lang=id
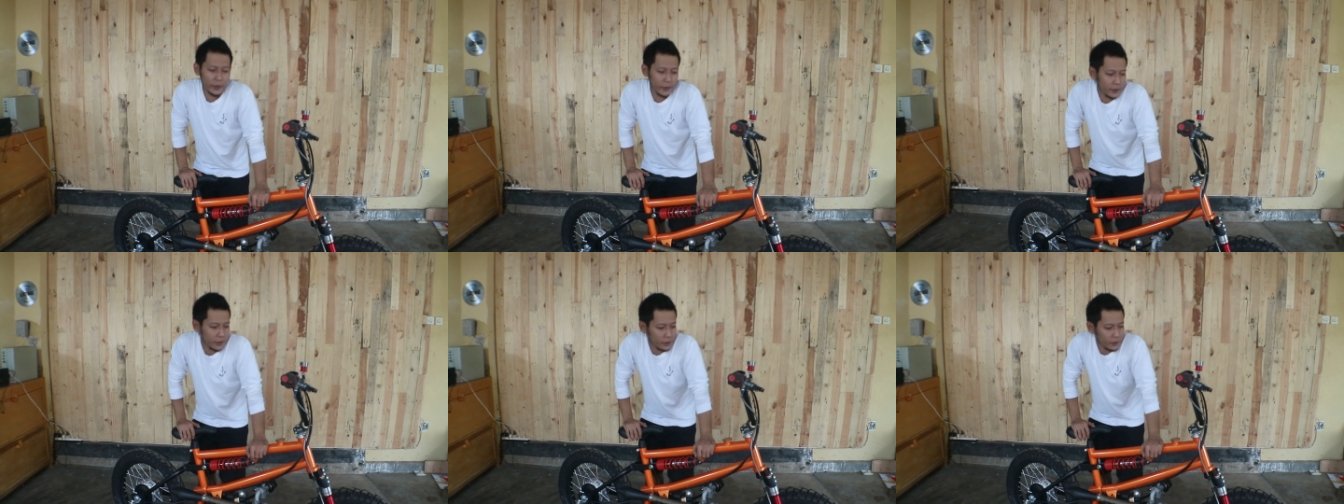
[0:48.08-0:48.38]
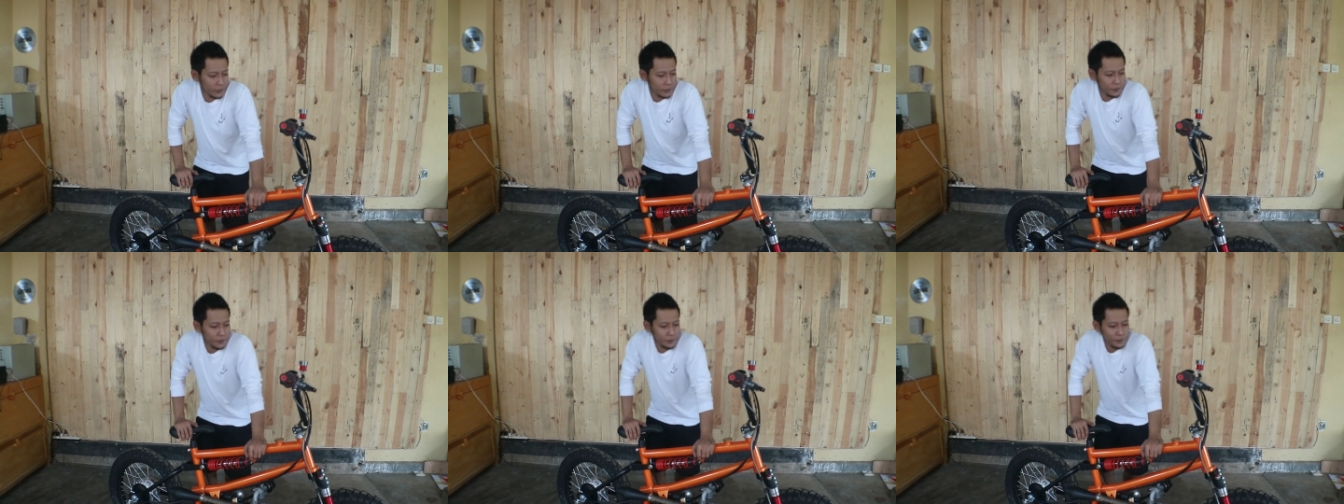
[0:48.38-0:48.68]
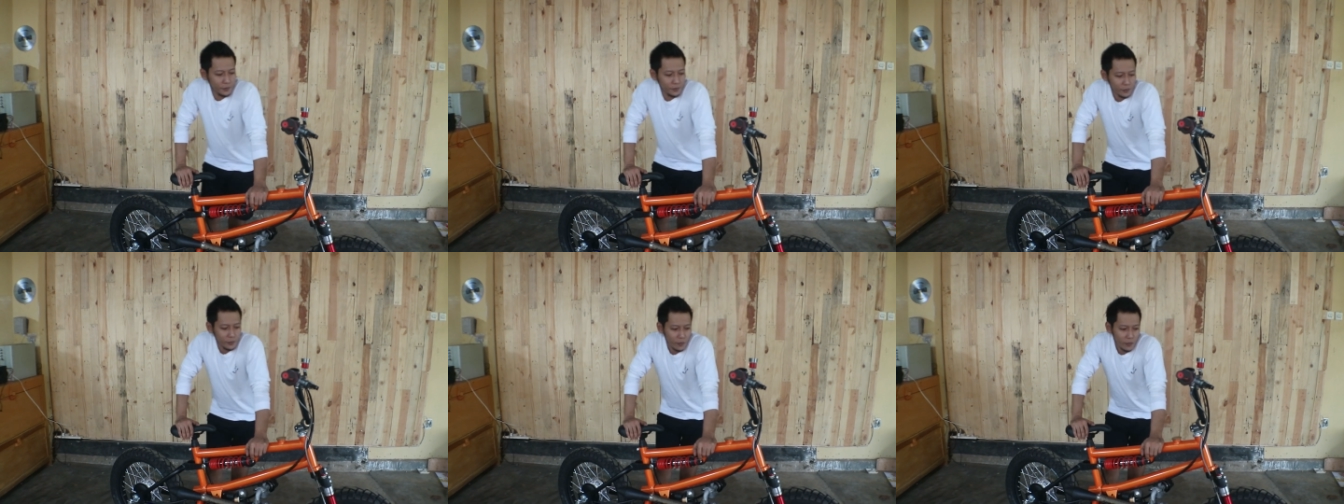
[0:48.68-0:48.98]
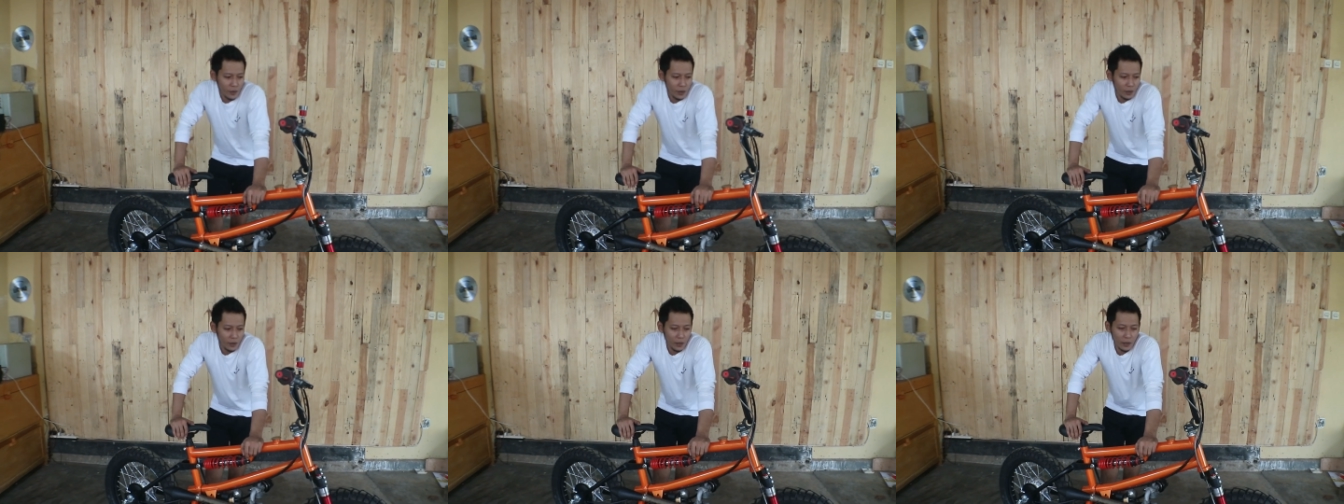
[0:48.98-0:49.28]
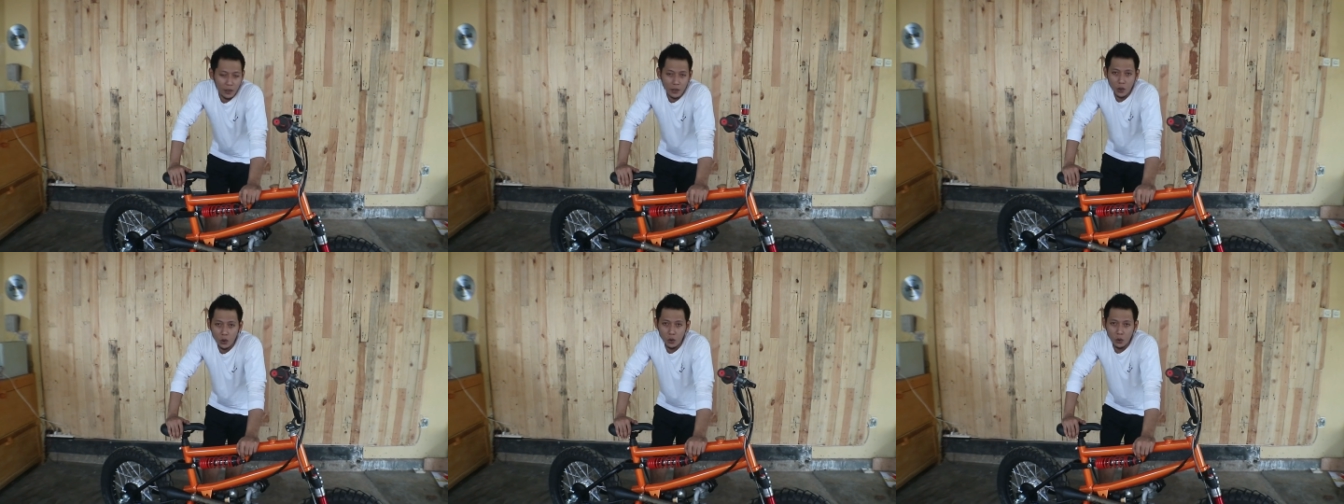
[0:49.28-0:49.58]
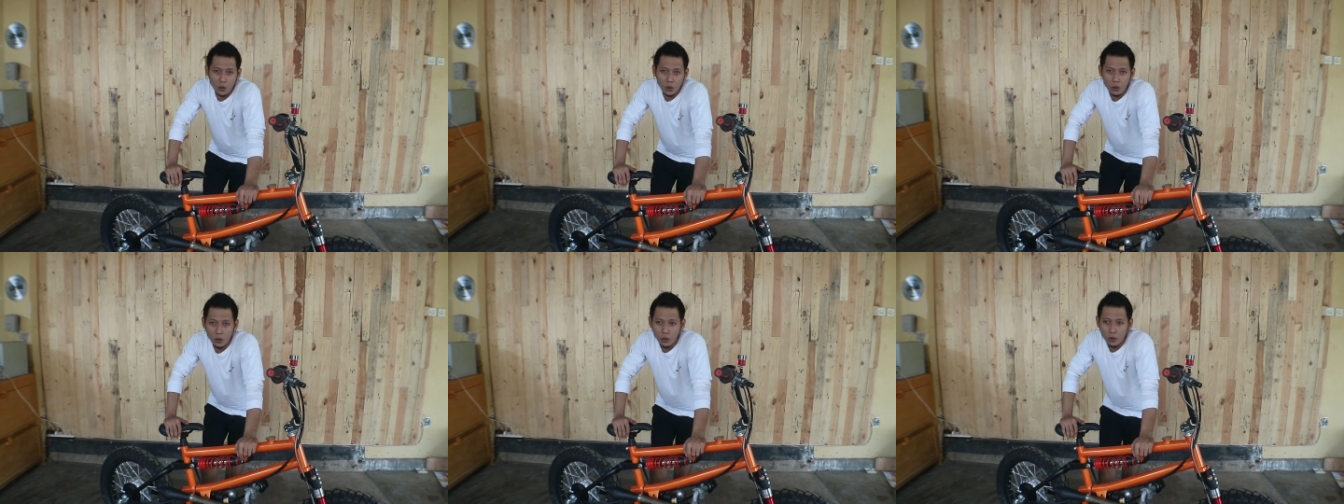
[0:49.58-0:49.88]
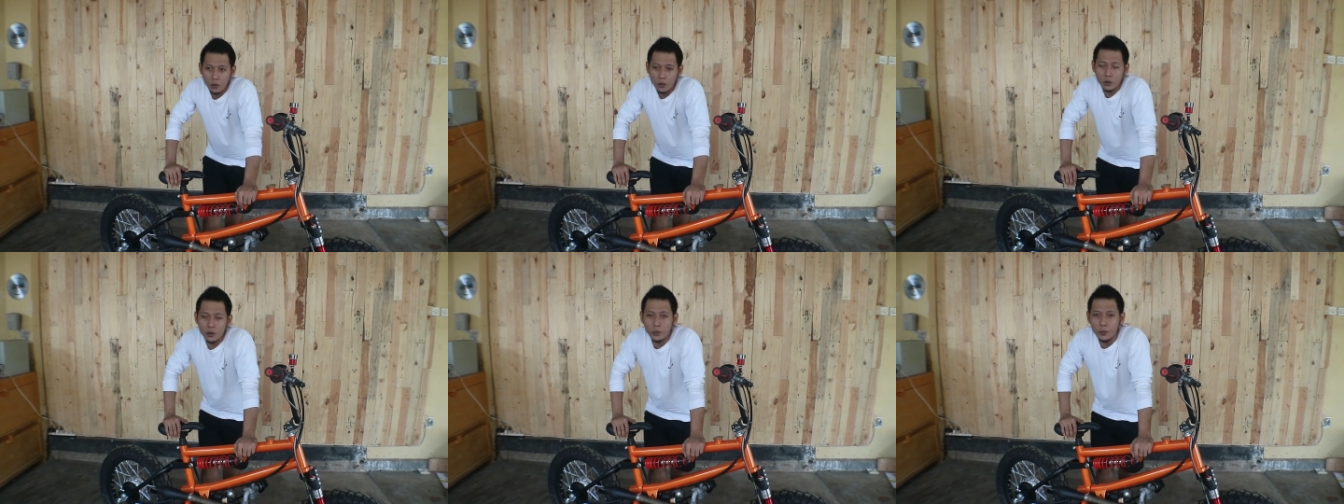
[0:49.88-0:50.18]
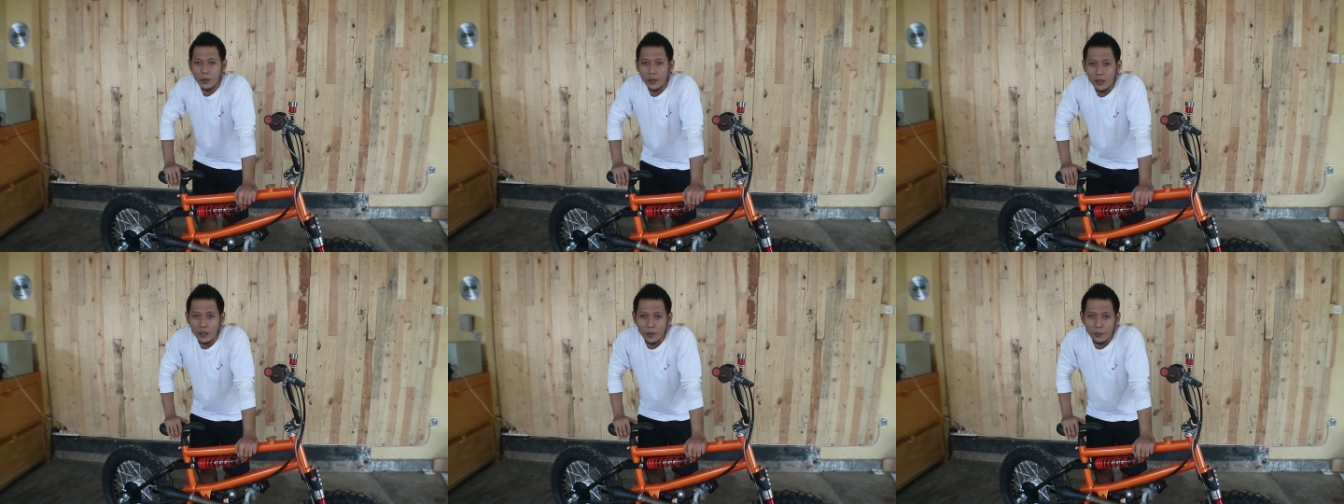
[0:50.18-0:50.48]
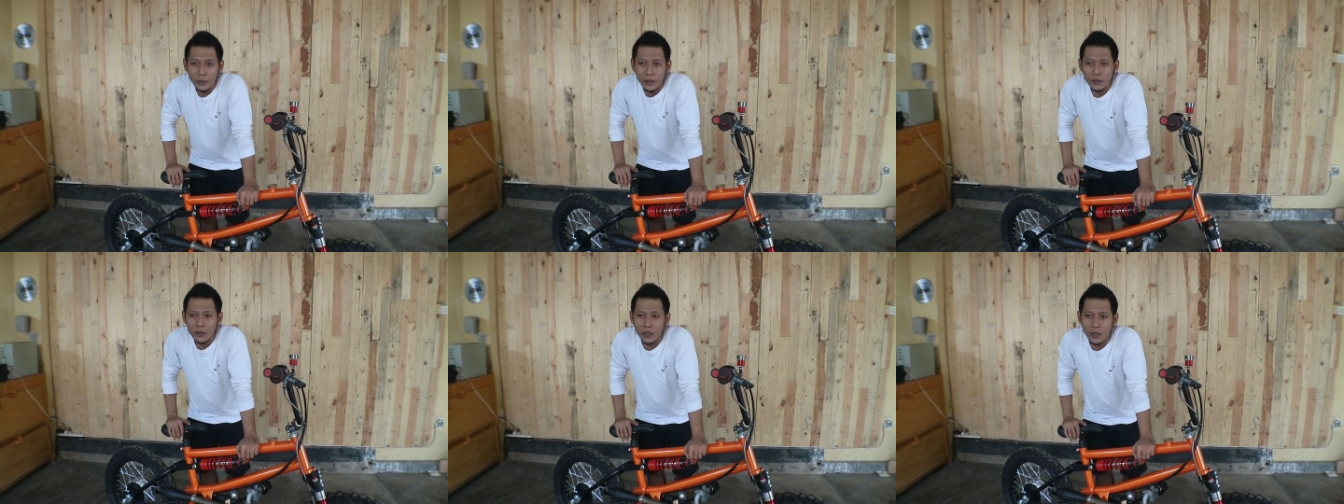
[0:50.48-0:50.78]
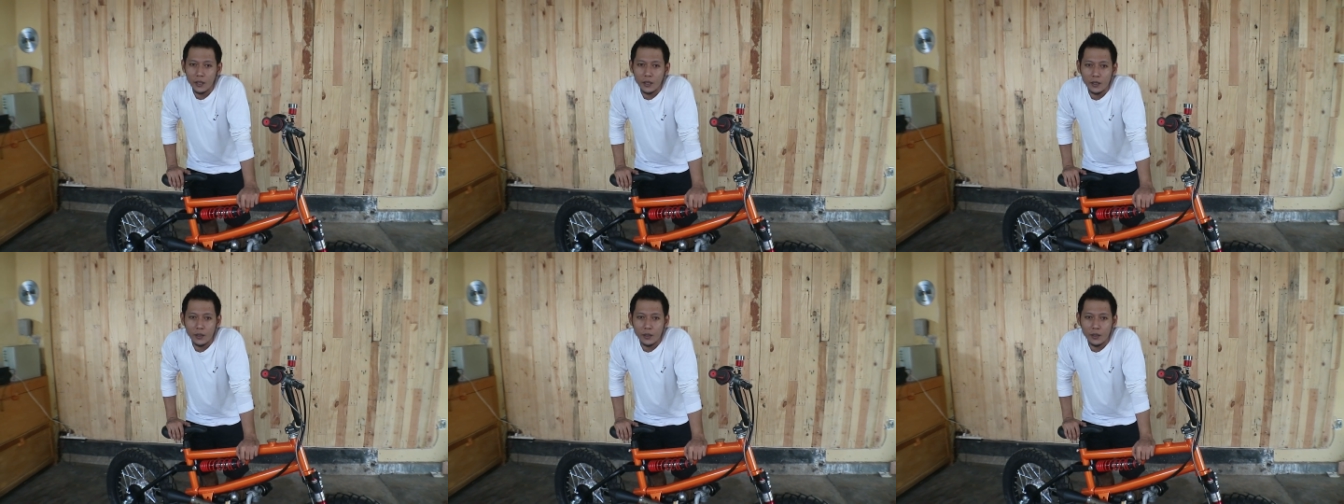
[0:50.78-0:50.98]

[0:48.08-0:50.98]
banget harus pengirimannya